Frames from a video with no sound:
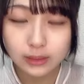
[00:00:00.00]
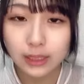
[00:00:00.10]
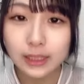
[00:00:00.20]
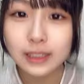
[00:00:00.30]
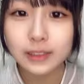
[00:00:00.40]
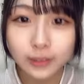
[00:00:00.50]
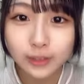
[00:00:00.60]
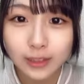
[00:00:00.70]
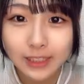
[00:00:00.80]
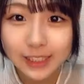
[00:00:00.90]
じゃあいくよ
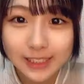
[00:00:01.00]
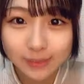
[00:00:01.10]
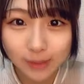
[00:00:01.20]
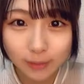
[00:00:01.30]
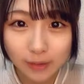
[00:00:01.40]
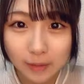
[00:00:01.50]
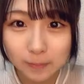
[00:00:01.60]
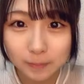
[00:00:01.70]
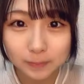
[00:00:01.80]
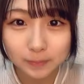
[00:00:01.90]
1番これ
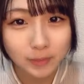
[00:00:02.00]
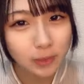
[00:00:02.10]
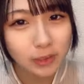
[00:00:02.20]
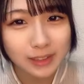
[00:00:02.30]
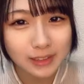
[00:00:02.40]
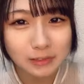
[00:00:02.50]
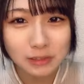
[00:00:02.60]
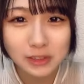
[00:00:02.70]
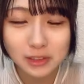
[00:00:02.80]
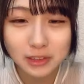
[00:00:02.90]
これこれ
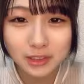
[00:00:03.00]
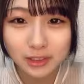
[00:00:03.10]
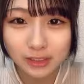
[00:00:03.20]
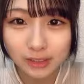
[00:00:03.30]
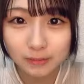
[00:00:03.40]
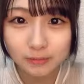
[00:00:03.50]
ちょっと違うな